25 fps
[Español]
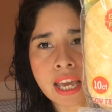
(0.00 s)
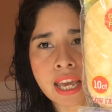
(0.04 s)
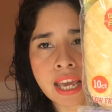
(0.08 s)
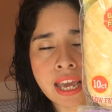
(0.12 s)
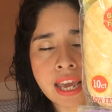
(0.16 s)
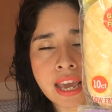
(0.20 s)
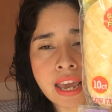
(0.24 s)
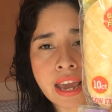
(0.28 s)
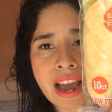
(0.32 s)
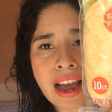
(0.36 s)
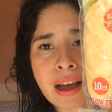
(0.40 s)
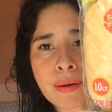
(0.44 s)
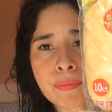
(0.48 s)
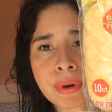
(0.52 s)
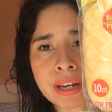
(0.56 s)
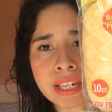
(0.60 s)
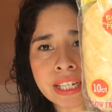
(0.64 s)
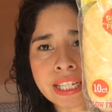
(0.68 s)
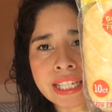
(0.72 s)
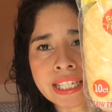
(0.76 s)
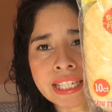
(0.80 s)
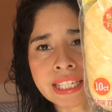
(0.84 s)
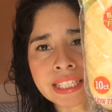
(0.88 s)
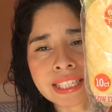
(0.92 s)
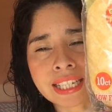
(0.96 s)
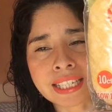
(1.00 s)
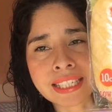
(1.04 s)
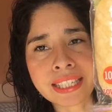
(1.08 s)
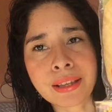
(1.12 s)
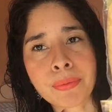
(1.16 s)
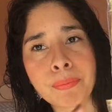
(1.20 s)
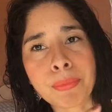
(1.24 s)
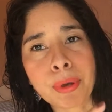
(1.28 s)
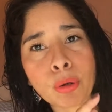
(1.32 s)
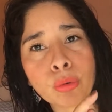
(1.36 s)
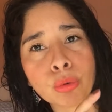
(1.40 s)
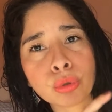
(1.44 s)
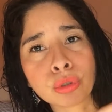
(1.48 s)
eh, amarillas.
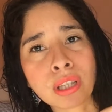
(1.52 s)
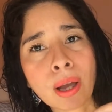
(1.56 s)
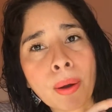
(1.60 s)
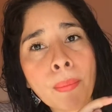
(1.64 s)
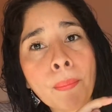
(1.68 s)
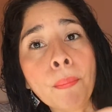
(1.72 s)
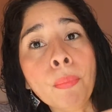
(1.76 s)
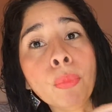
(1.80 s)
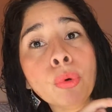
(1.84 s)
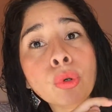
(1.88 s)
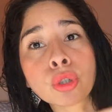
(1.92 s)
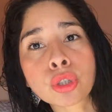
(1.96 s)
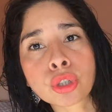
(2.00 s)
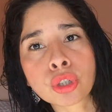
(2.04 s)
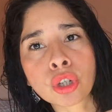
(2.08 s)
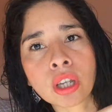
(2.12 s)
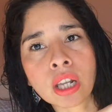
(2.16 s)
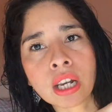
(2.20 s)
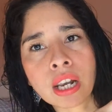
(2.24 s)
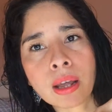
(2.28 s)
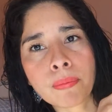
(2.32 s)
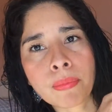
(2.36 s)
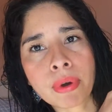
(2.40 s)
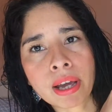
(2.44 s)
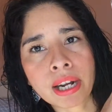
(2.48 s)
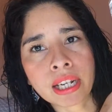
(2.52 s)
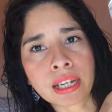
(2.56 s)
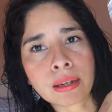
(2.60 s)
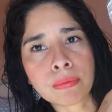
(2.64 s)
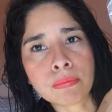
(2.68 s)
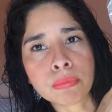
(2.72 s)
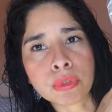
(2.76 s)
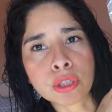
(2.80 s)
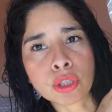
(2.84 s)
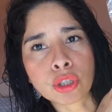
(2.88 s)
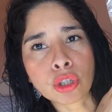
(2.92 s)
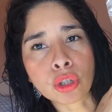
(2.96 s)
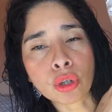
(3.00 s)
Estas me gustan mucho de la marca
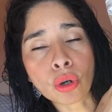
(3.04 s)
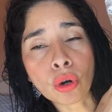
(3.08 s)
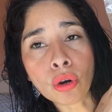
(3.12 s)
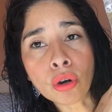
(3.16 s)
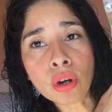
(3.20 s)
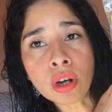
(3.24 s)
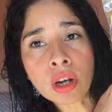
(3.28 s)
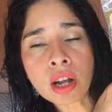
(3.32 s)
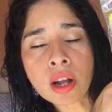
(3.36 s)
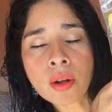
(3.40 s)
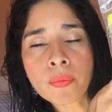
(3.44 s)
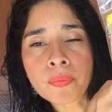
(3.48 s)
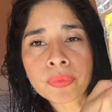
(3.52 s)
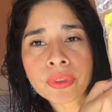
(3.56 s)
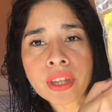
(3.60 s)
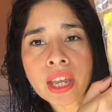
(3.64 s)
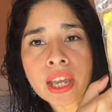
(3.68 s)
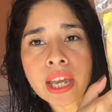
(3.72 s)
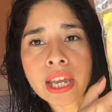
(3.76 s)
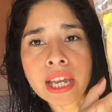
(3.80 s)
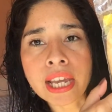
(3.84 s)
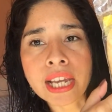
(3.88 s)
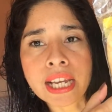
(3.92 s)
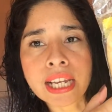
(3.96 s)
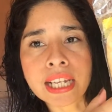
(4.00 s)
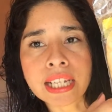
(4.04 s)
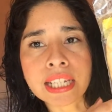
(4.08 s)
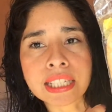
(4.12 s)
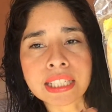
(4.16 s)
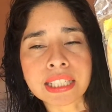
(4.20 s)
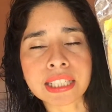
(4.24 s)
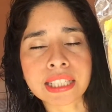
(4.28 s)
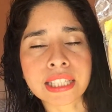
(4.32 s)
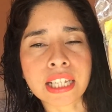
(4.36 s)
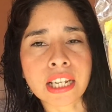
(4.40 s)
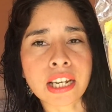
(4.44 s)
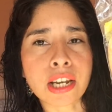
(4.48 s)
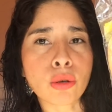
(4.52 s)
Misión.
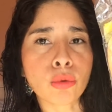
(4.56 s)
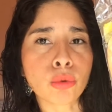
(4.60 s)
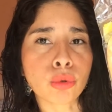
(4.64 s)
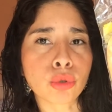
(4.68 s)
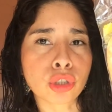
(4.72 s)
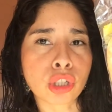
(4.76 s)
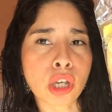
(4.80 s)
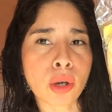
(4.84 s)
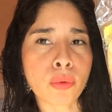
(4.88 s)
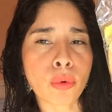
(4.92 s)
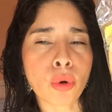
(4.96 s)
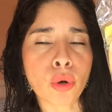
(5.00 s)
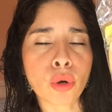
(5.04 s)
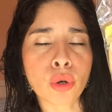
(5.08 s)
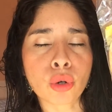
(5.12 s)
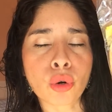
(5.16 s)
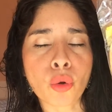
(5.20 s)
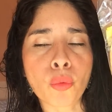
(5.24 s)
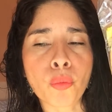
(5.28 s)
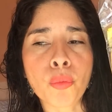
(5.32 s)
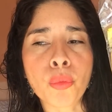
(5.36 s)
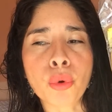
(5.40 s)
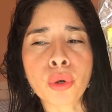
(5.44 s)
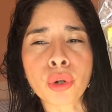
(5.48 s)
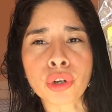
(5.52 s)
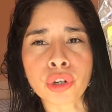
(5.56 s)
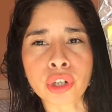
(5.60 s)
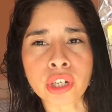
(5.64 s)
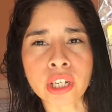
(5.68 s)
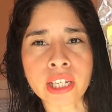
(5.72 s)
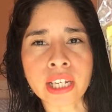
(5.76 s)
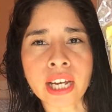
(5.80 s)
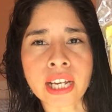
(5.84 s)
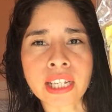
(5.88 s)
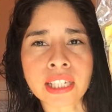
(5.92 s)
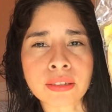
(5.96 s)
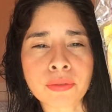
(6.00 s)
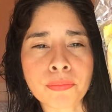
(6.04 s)
Eh, tienen un sabor muy
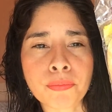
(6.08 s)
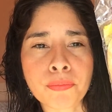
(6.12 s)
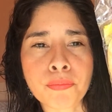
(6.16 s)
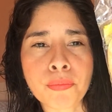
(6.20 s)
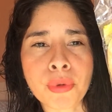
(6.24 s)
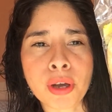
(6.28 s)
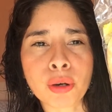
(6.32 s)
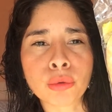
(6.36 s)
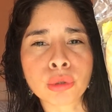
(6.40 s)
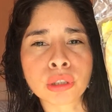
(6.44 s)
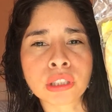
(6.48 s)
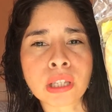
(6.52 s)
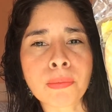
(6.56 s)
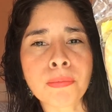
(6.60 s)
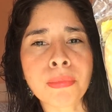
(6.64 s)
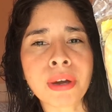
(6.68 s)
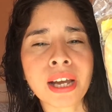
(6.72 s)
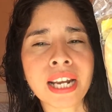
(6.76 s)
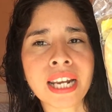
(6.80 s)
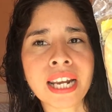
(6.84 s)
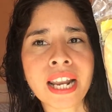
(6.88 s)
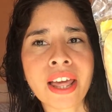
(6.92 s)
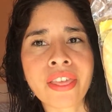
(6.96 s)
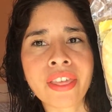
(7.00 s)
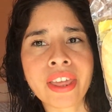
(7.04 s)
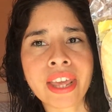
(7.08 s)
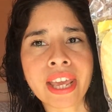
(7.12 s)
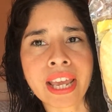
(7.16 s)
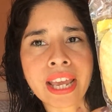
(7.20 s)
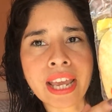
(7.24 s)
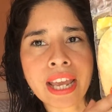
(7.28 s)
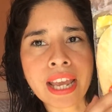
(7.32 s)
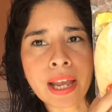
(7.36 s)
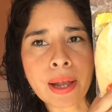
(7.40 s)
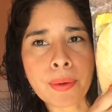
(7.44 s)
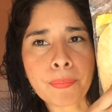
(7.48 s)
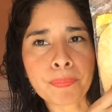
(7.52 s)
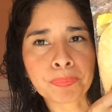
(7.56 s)
rico. Me gustan más las
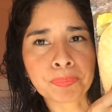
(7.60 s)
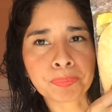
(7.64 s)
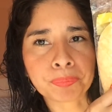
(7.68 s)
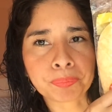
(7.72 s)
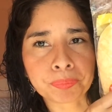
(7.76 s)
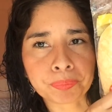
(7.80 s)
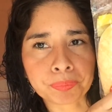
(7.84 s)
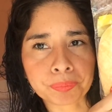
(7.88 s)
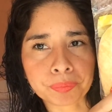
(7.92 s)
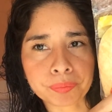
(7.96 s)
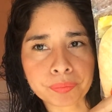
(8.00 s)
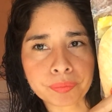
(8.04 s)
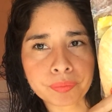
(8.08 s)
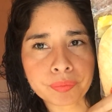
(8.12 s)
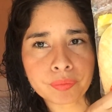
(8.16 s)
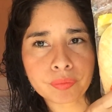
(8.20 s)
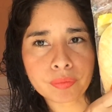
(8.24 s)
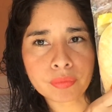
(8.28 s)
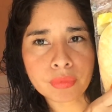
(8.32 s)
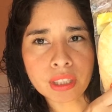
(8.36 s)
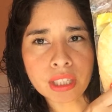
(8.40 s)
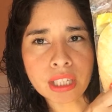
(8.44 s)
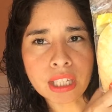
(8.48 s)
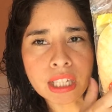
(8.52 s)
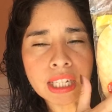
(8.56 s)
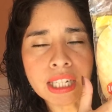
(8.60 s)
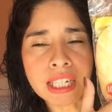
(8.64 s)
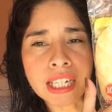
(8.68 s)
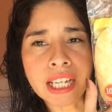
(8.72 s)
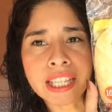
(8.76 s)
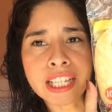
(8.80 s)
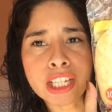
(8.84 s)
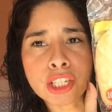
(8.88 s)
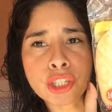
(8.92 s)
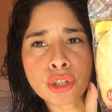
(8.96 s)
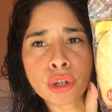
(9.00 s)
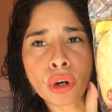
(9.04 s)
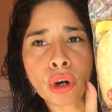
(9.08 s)
de
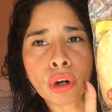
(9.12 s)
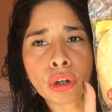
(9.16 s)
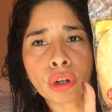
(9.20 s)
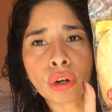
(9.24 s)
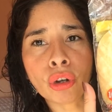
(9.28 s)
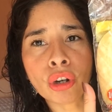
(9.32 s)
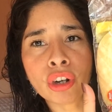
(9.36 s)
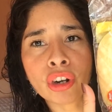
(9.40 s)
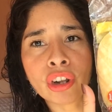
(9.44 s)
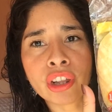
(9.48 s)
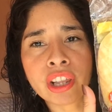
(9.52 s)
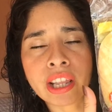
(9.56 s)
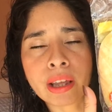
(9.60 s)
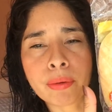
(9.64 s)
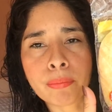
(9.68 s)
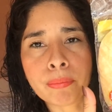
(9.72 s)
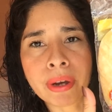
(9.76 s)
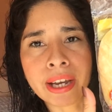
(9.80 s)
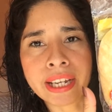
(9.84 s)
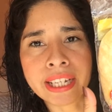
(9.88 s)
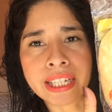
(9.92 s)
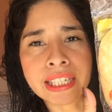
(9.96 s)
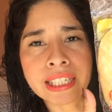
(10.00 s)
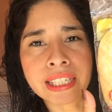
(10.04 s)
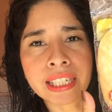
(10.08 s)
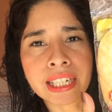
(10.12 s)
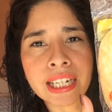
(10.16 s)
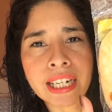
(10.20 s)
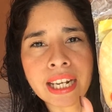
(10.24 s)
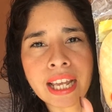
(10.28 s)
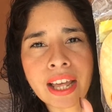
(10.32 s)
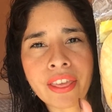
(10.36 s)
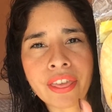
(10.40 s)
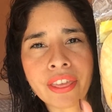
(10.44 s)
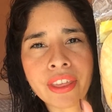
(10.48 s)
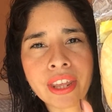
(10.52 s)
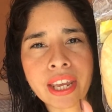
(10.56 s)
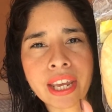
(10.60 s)
las de choclo, las de maíz que
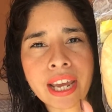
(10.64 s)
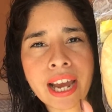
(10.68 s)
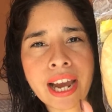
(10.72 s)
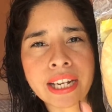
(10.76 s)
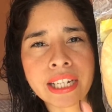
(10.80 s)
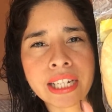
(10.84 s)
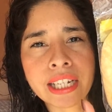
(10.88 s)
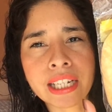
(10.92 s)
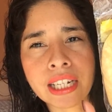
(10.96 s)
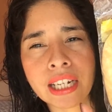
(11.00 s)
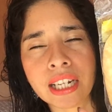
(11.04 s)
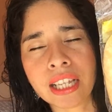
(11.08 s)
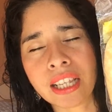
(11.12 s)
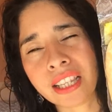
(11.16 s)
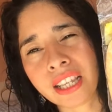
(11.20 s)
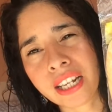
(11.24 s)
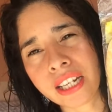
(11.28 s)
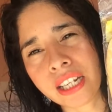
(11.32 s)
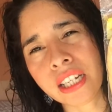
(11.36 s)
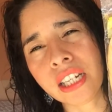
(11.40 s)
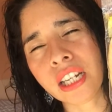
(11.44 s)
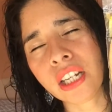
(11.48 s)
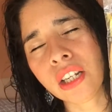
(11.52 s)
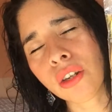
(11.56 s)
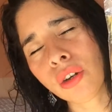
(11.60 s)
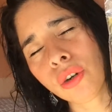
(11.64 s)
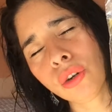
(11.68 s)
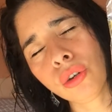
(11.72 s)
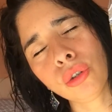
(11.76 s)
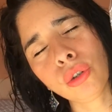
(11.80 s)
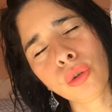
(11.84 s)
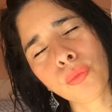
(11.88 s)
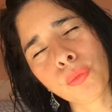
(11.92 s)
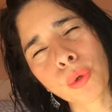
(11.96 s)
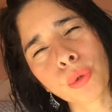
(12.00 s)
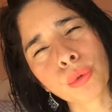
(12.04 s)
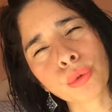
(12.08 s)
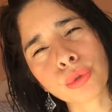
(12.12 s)
las de harina. Las de harina no,
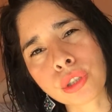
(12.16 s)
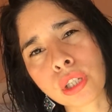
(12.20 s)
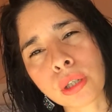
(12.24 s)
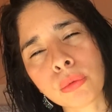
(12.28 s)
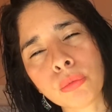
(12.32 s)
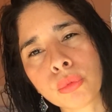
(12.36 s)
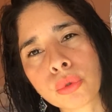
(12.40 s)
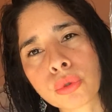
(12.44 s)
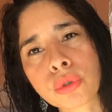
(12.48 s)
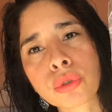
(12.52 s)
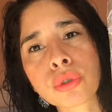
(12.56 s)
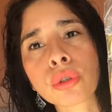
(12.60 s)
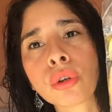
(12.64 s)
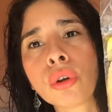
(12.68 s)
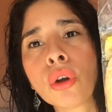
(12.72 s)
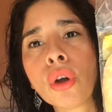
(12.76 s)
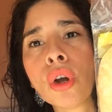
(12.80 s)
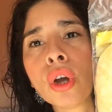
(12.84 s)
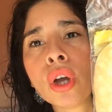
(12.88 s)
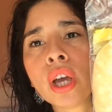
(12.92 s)
no me gustan mucho.